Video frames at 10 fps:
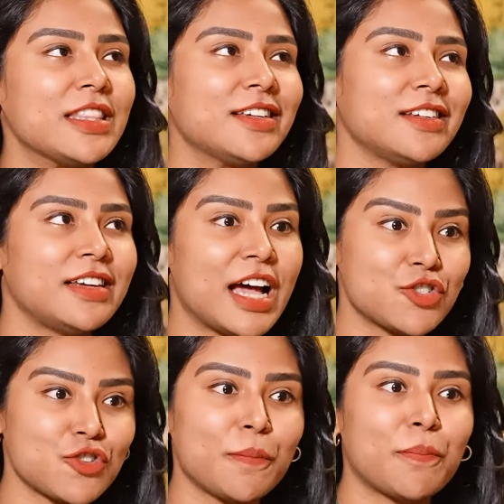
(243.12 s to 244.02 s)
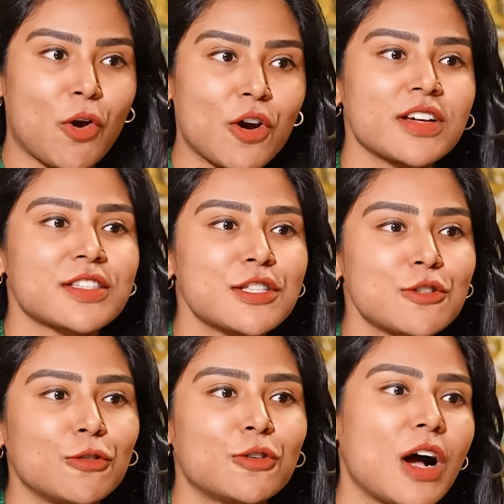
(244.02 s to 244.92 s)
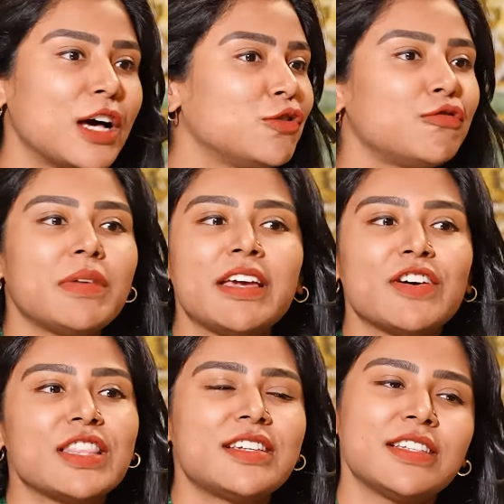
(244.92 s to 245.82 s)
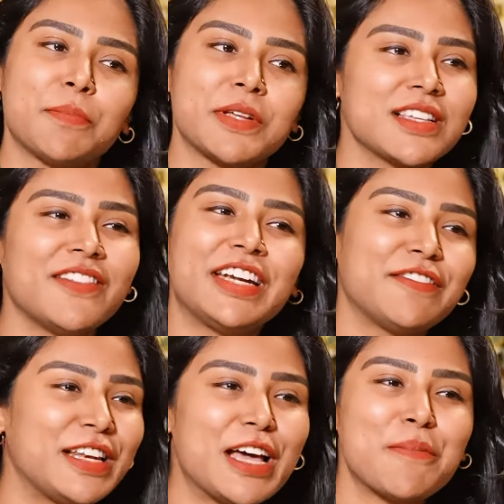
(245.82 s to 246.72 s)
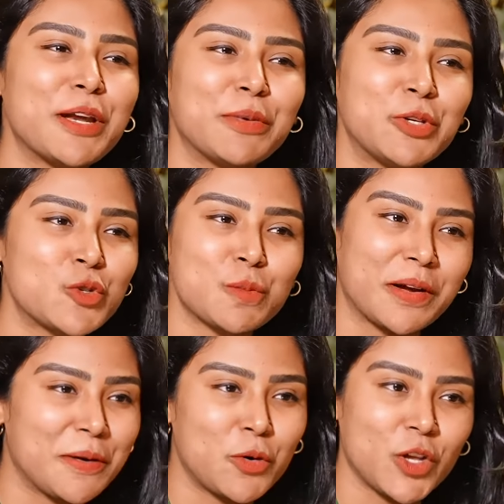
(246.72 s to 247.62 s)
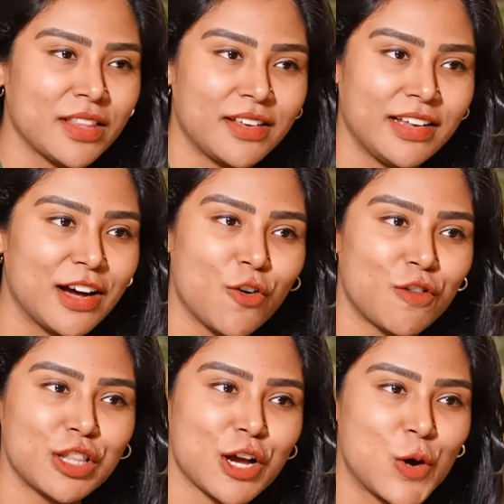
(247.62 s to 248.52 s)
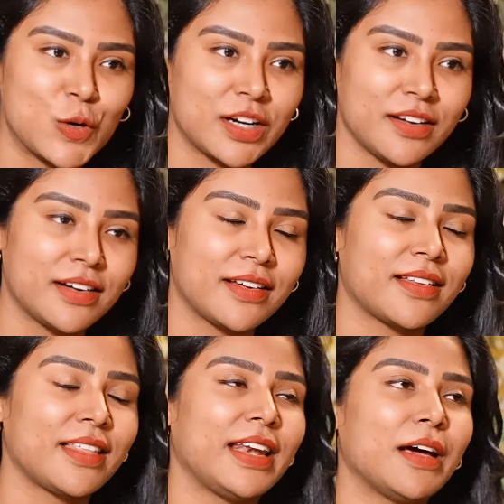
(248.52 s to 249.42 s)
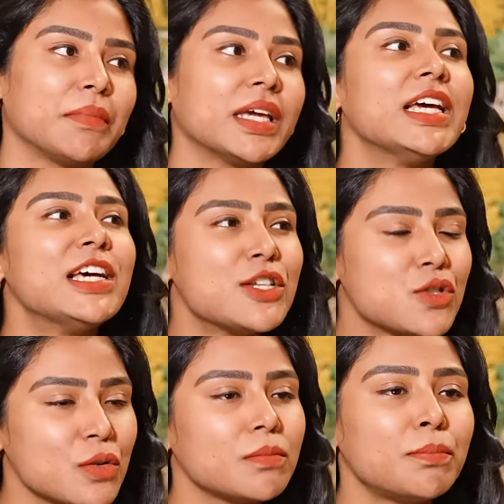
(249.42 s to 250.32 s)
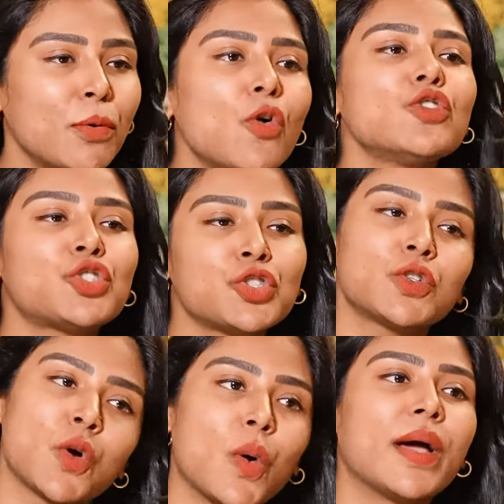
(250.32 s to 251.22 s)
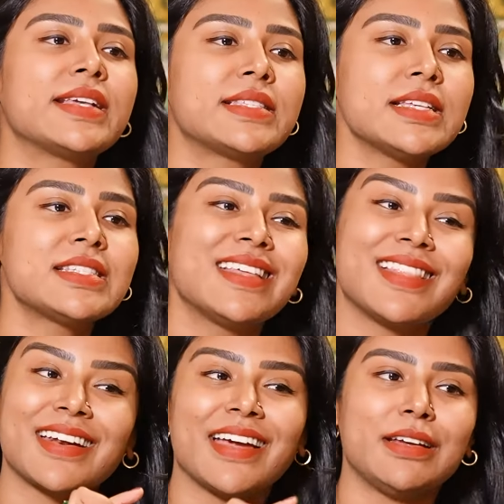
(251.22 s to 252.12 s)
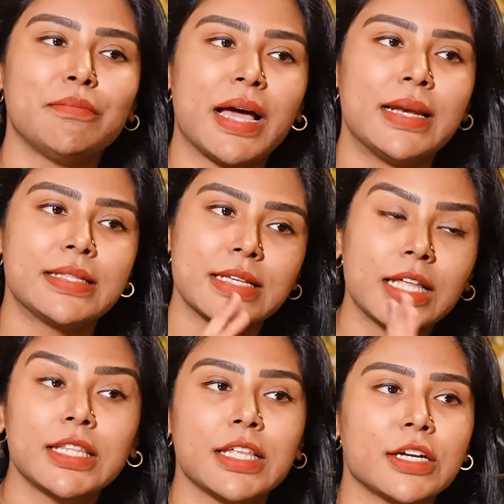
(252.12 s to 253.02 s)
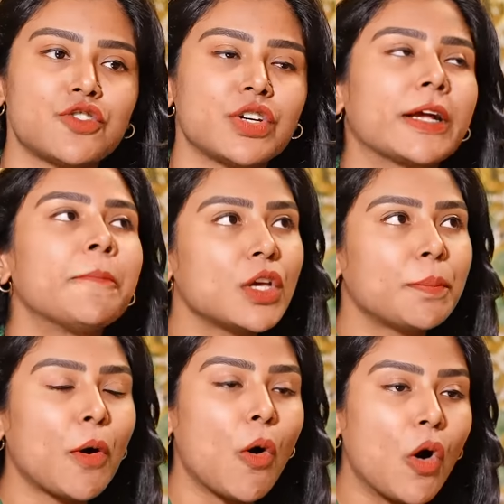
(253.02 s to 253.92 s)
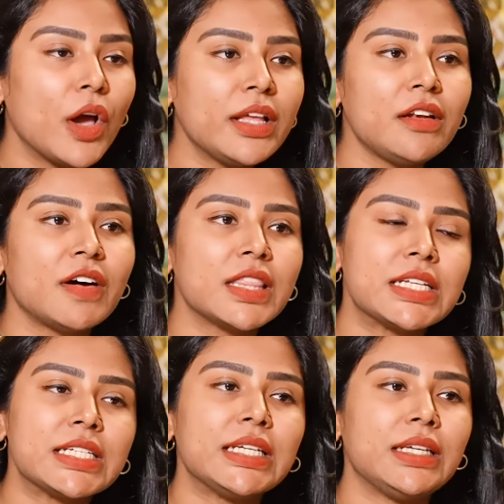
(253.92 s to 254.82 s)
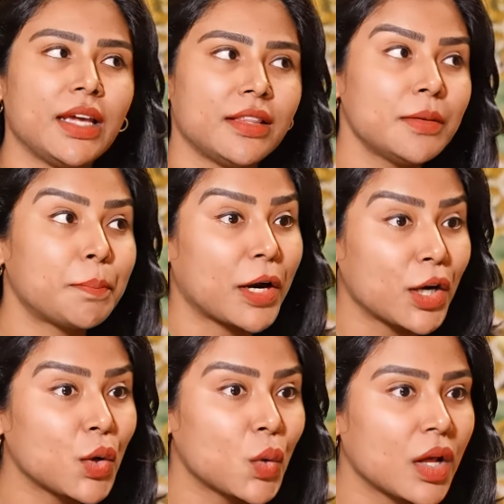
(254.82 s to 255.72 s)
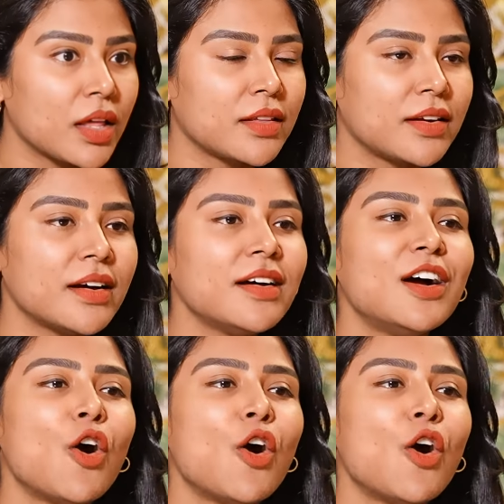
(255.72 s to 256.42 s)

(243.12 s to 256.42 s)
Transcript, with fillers: வந்து நேச்சுரல் ப்ராடக்ட்ஸ்னு சொல்கிறோம் அதுவுமே வந்துட்டு ப்ரிசர்வேட்டிவ் இல்லாமல் நம்ம யூஸ் பண்ண முடியாது இல்லையா ஓவர் த கவுண்டரில் இருக்கிறது எல்லாமே ஸோ போத் ஷுட் கோ எக்ஸிஸ்ட் இந்த ரைட் பேலன்ஸ் அதுதான் ட்ரிக் ஸோ இப்போ ஆயில் வந்துட்டு எது பண்ணக்கூடாதுன்னா